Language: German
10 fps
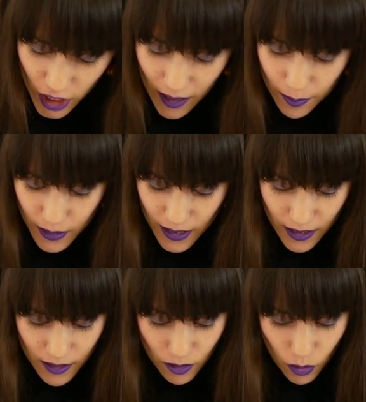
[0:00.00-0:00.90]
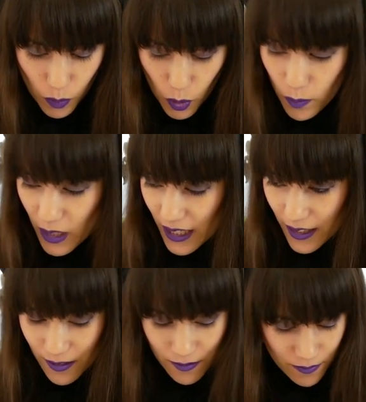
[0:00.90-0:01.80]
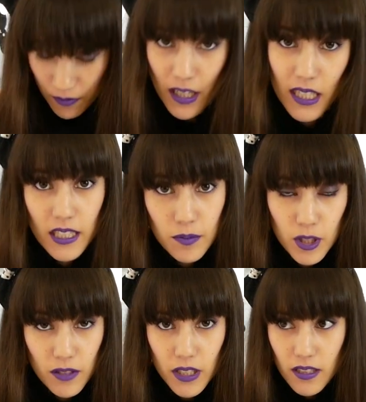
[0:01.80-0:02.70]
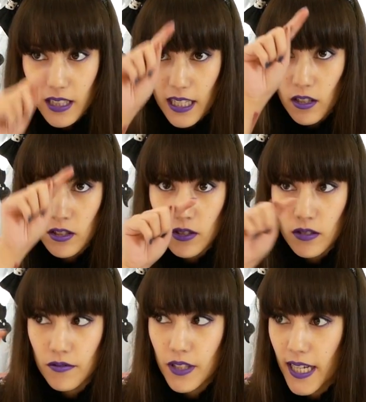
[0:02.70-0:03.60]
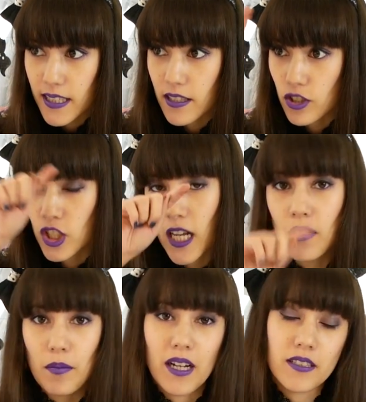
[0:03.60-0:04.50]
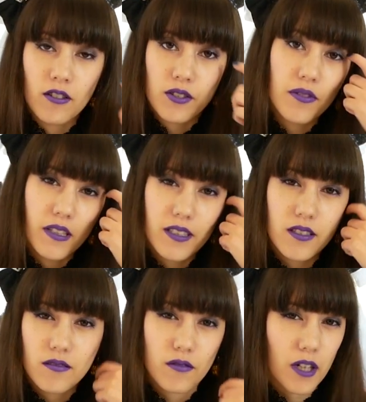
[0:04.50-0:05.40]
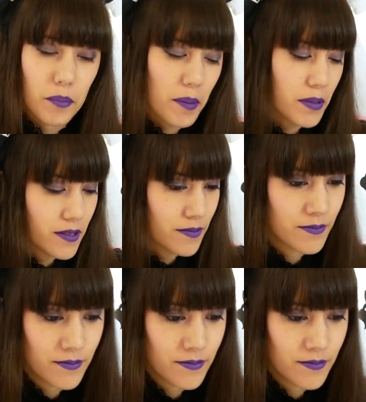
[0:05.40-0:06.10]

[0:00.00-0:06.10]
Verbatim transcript: Schärfe drumrum legen. Wer richtig motiviert ist, kann auch noch so eine viereckige Schnalle machen aus Filz oder Pappe.